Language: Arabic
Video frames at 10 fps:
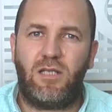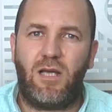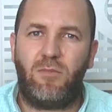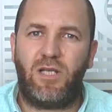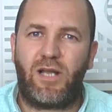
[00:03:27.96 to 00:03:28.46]

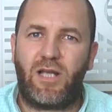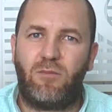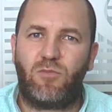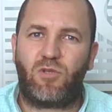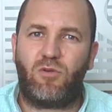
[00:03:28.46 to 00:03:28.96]
الحمله راهي
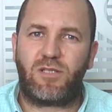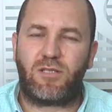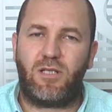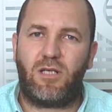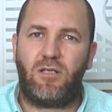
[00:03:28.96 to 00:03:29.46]

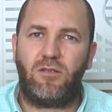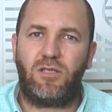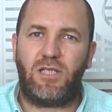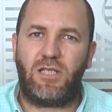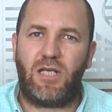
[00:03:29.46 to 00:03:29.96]
متواصله
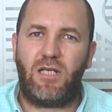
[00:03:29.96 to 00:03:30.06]
يعني